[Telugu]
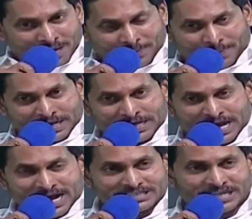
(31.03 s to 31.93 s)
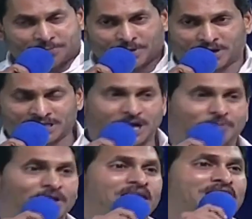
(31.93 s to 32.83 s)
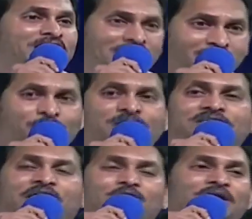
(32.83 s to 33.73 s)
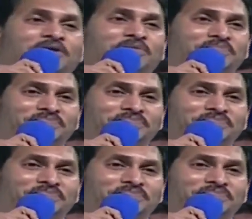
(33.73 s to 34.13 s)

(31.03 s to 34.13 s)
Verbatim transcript: మీ బిడ్డ అని చెప్పి కూడా చెప్పడానికి గర్వపడతా ఉన్నాను